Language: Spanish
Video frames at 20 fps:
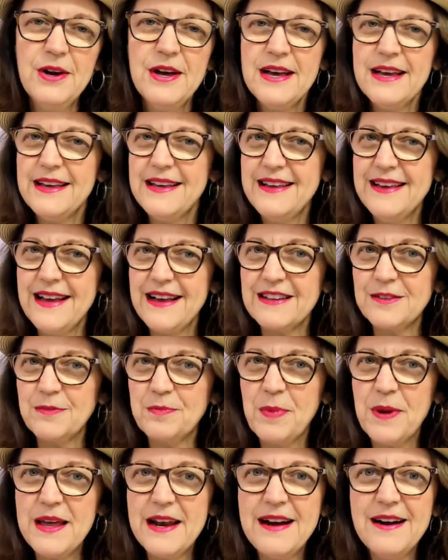y
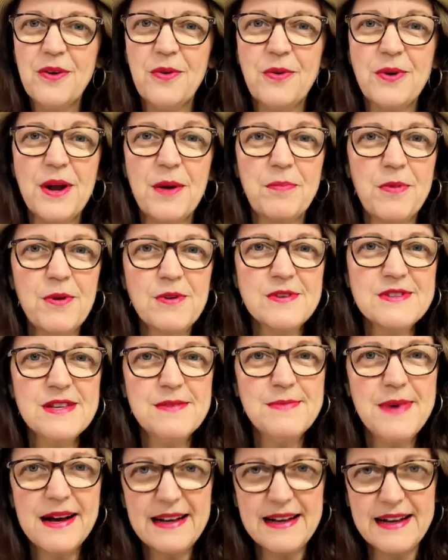espera una
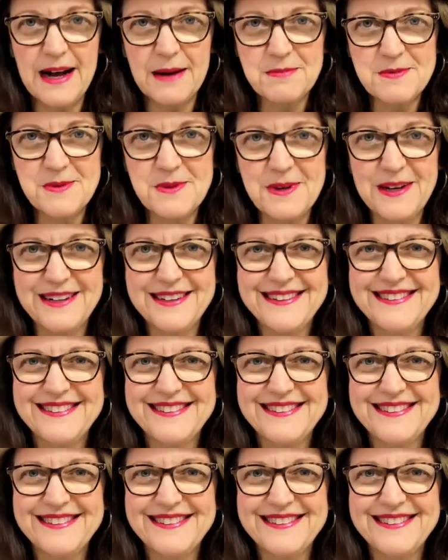próxima cápsula.